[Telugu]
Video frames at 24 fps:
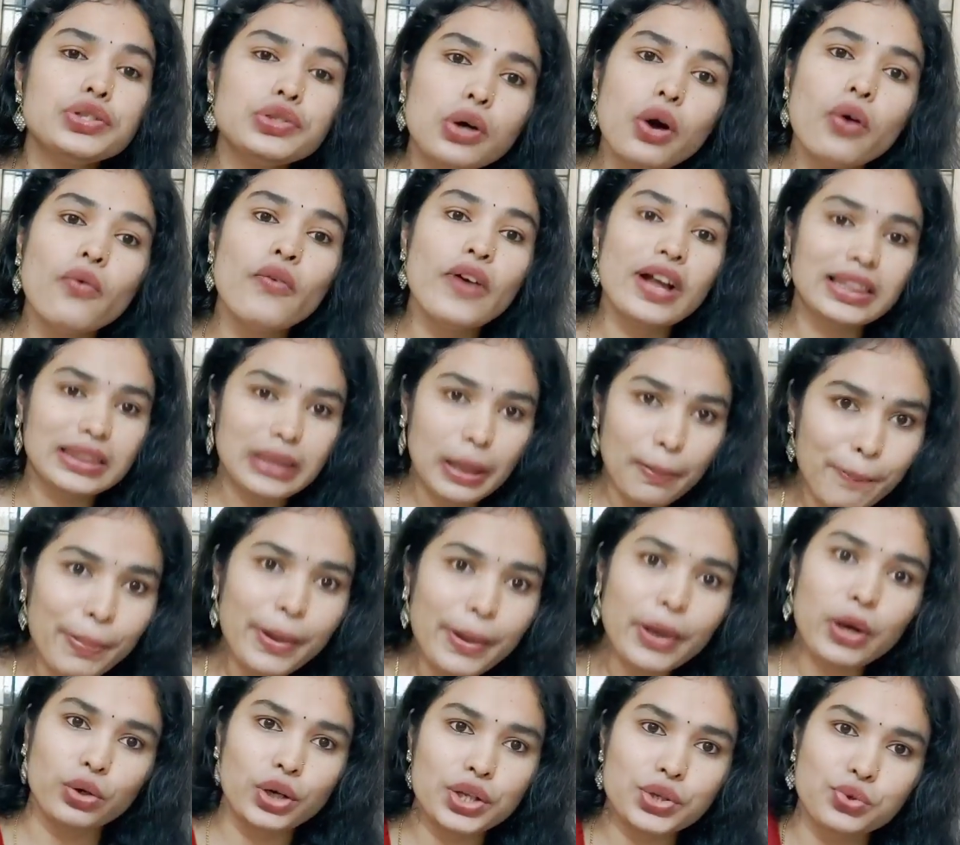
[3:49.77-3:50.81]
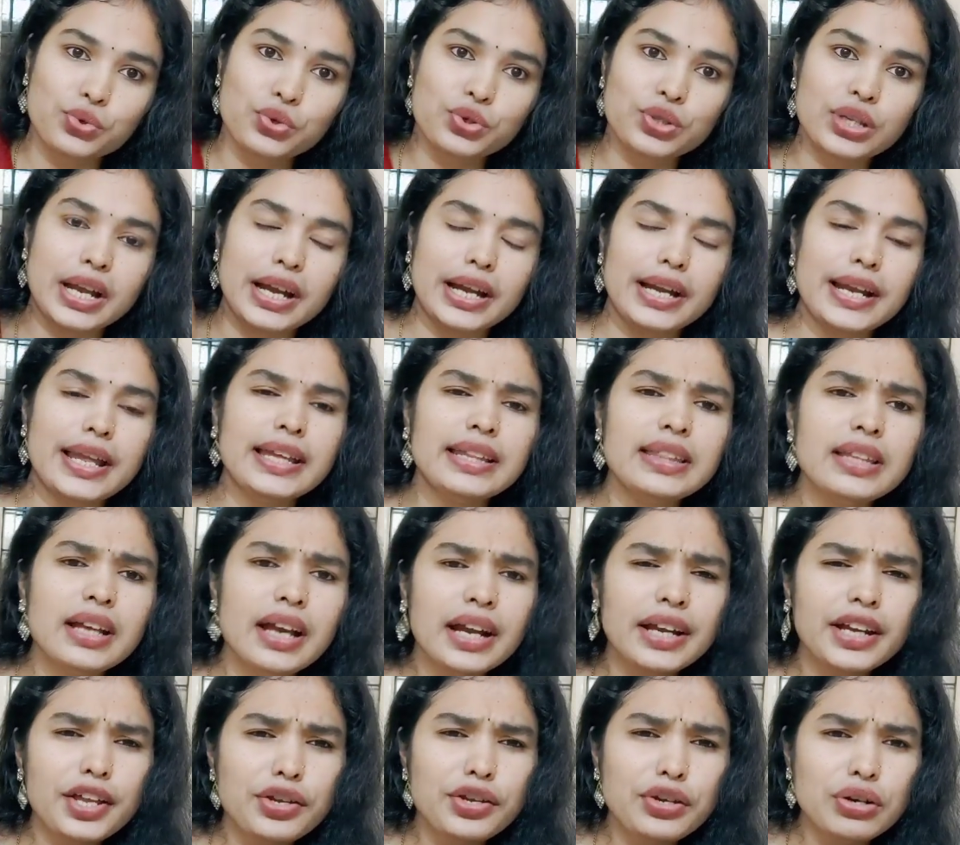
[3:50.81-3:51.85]
సో వాళ్ళు తప్పకుండా చూస్తారండి
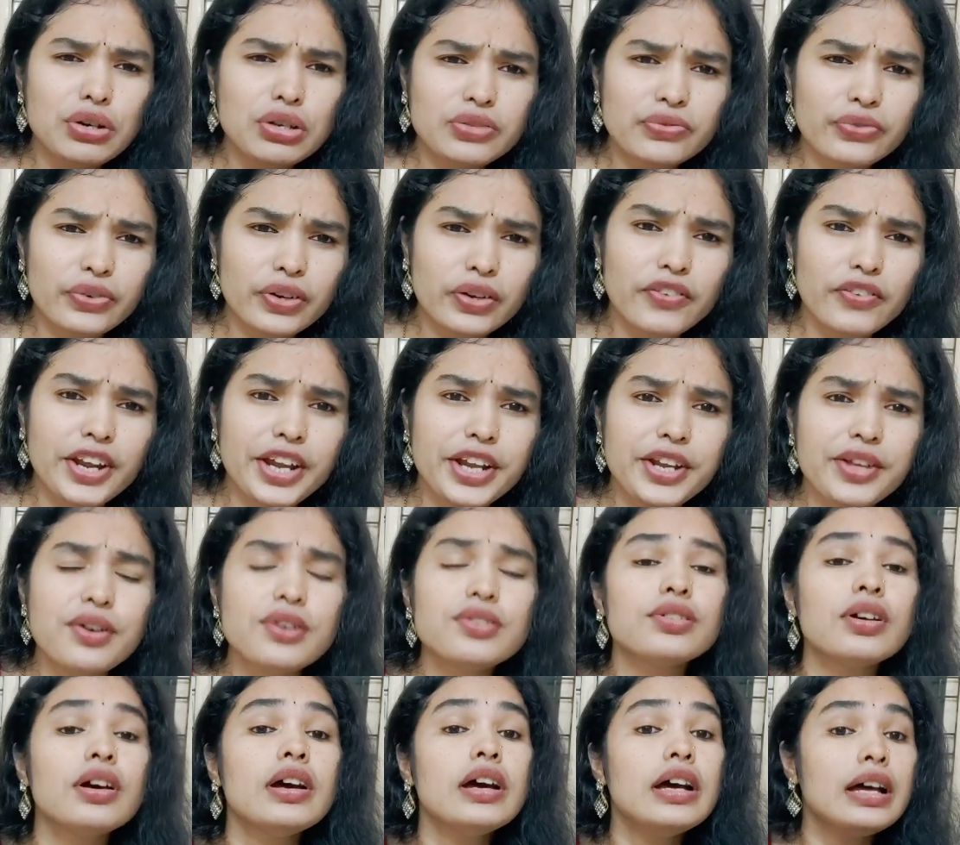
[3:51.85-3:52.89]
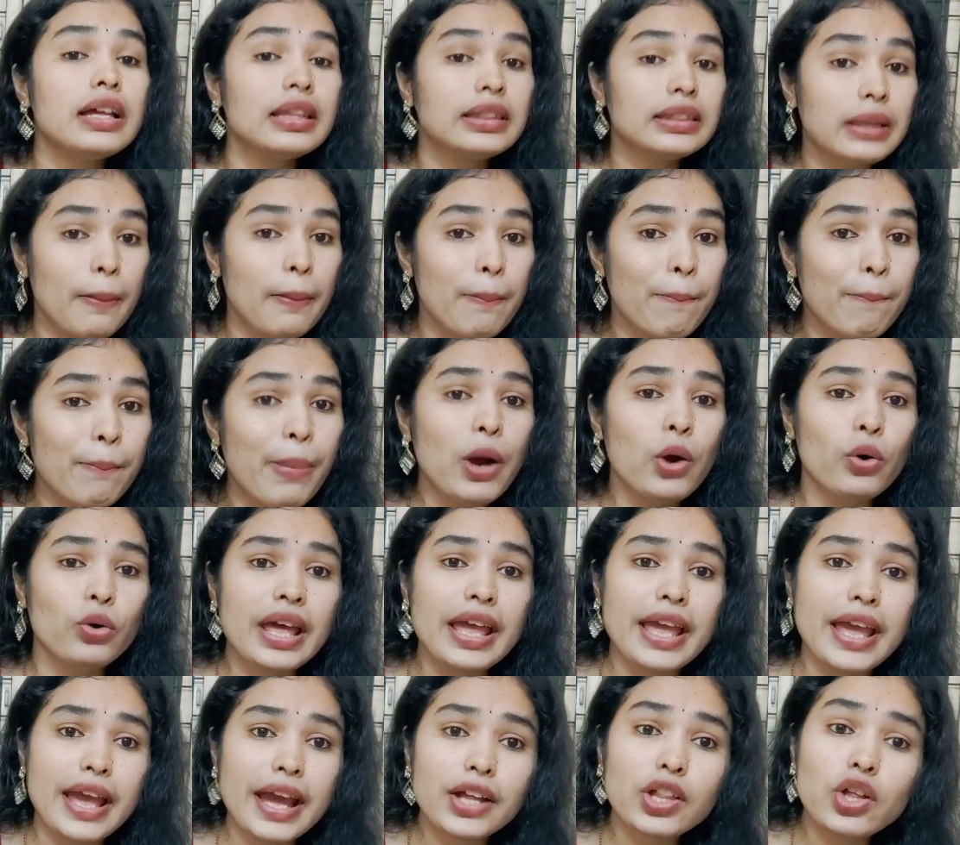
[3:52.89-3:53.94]
ఎందుకంటే యూస్ఫుల్ వీడియోస్
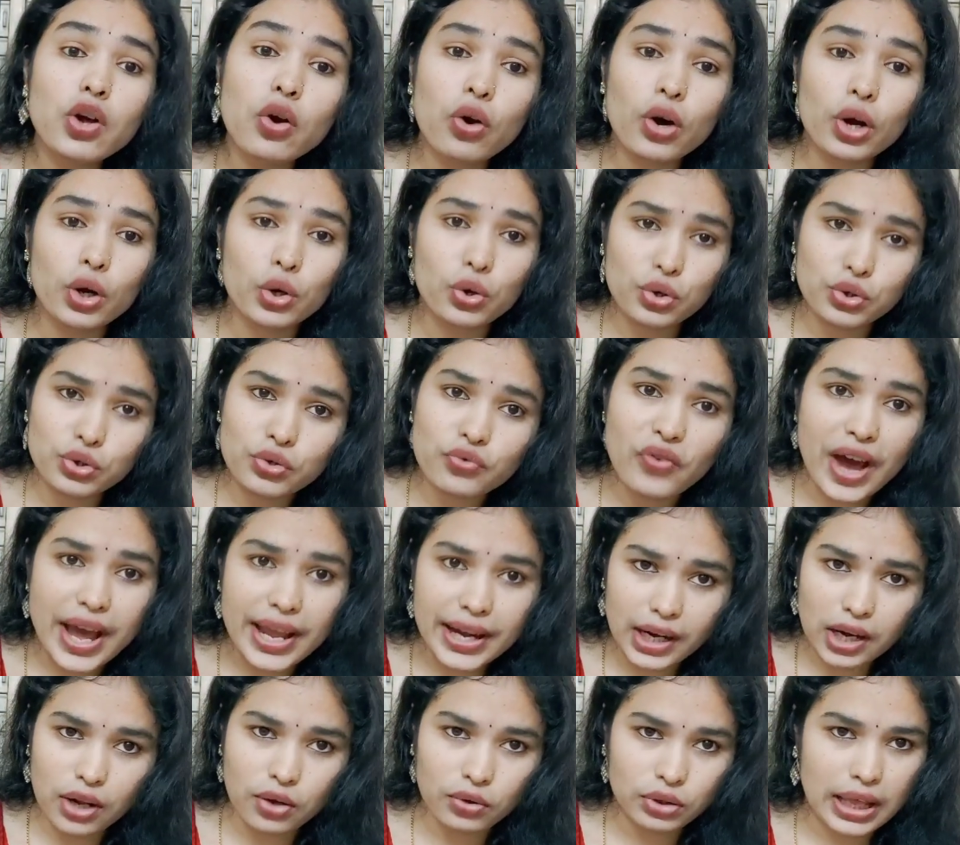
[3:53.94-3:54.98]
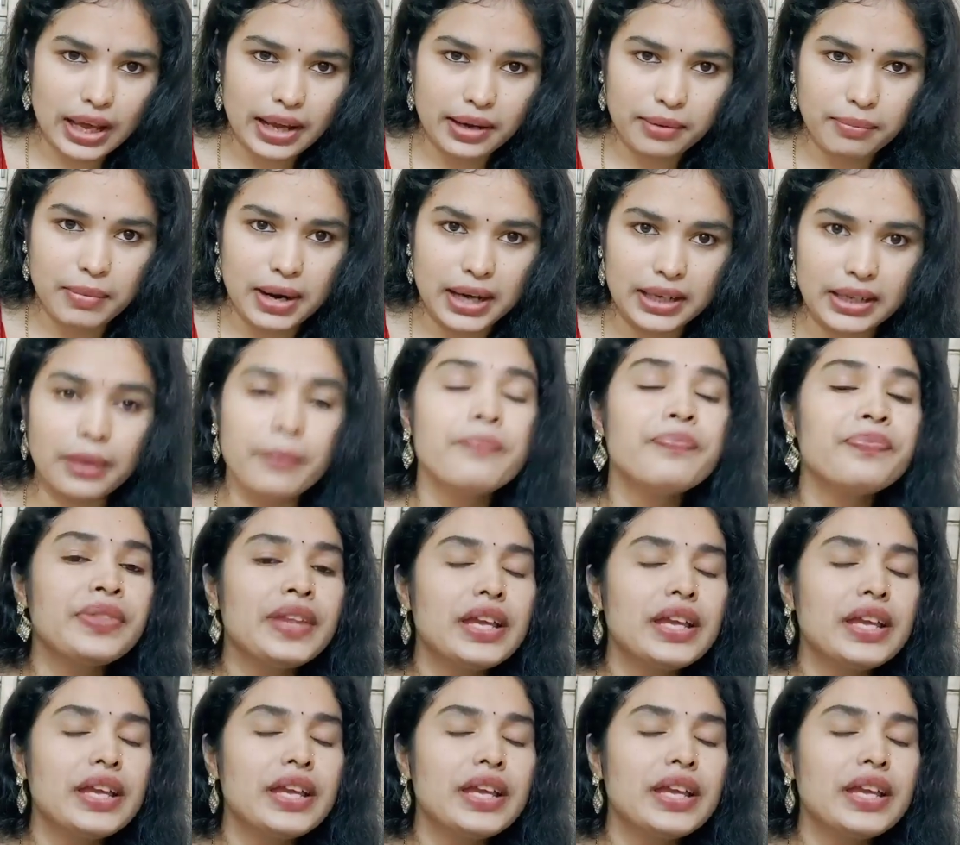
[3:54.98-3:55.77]
తప్పకుండా ఏదో ఒక రోజు వైరల్ అవుతాయన్నమాట